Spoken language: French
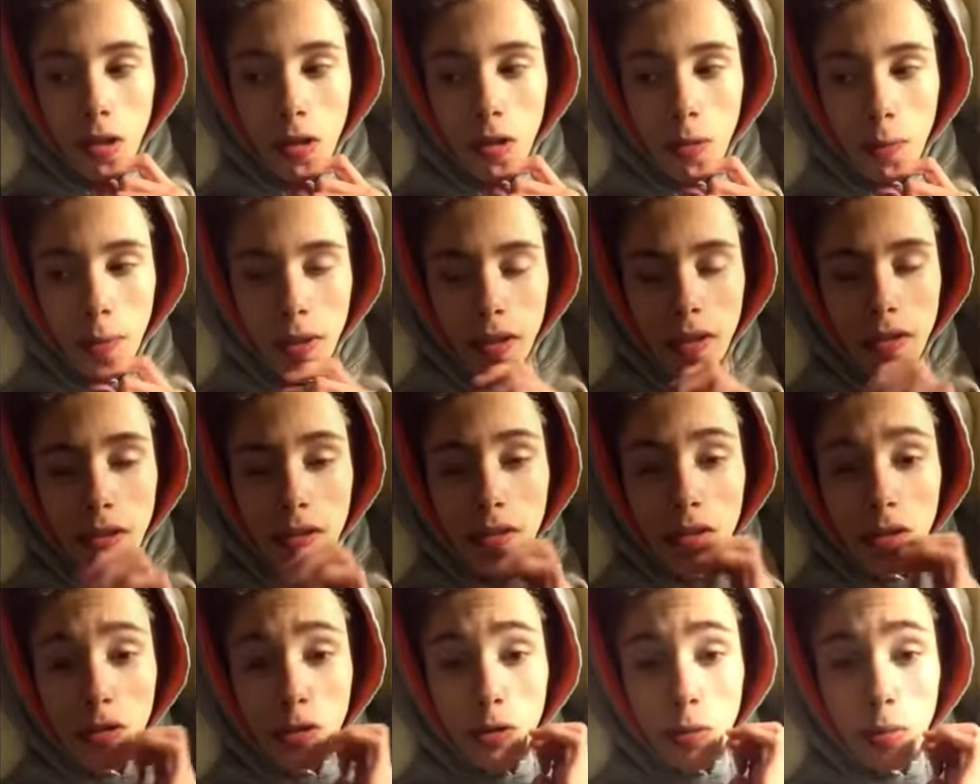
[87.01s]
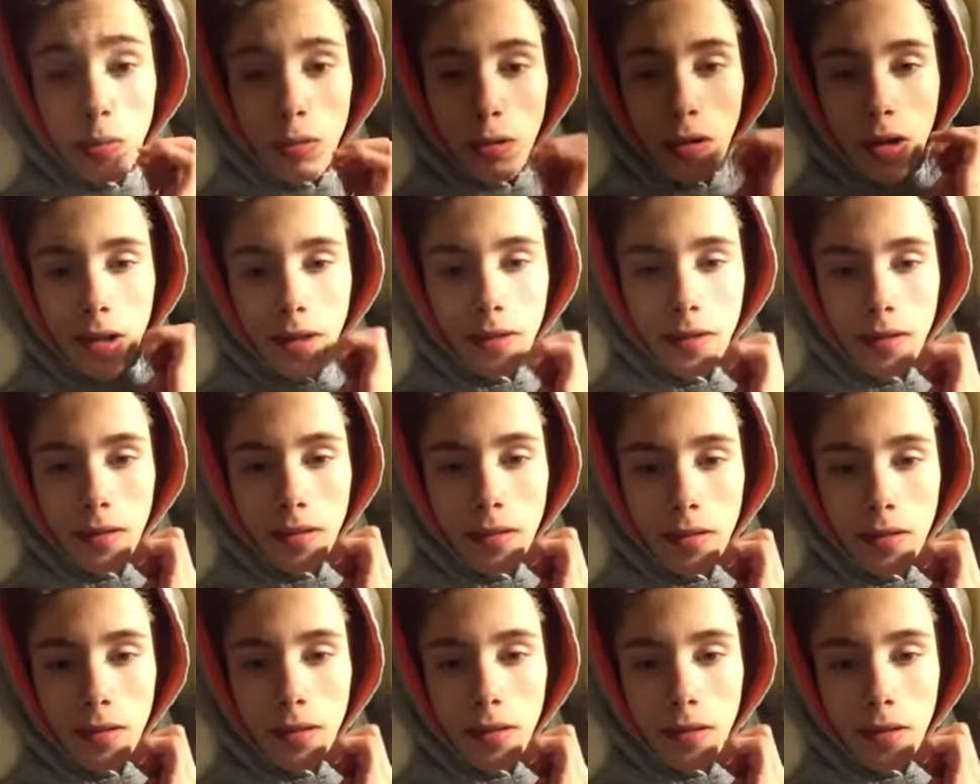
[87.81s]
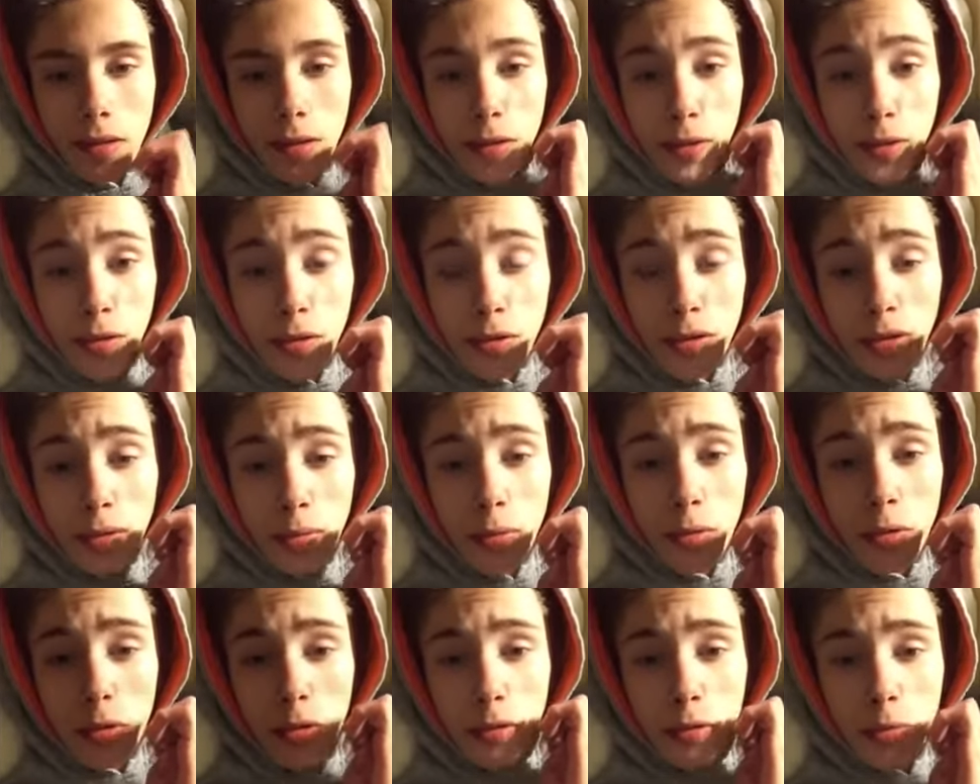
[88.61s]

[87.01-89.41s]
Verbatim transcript: Le mec, il dit, je prends rien. Justement,